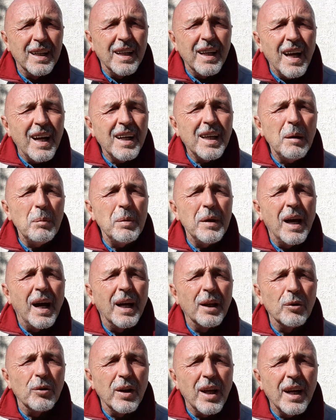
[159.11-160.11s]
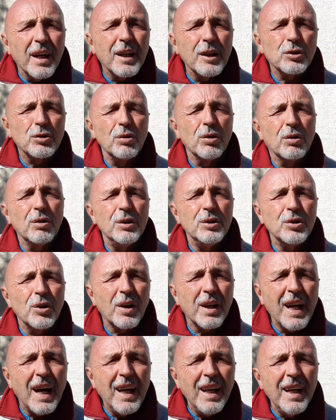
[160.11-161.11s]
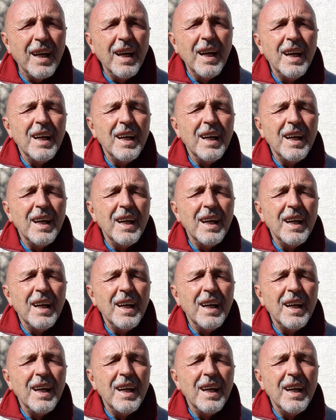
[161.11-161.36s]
neanche piano, neanche solo col giornale,